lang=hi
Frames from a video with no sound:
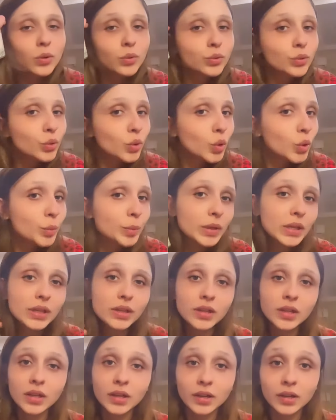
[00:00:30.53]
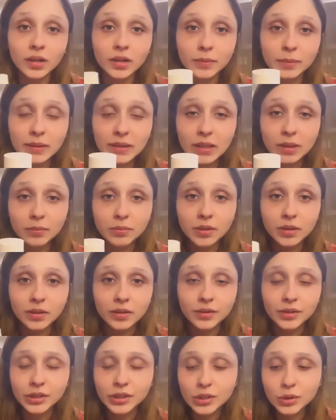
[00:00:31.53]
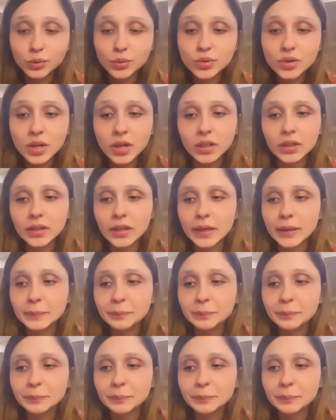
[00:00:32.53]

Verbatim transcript: उनको भी uh, मतलब रिड्यूस uh, करता है